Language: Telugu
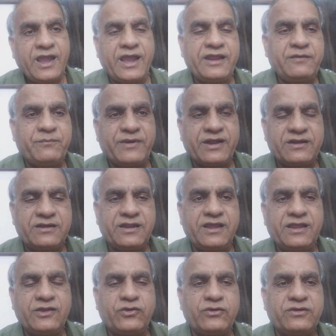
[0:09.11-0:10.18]
ఆయన పాట్నా
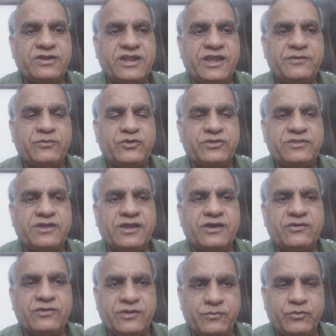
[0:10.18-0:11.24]
హైకోర్టు న్యాయమూర్తిగా
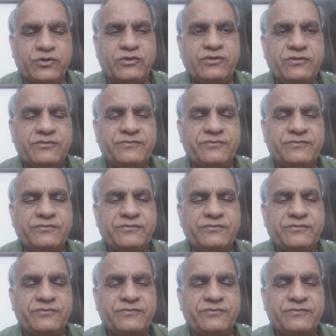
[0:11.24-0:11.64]
ఉన్నప్పుడు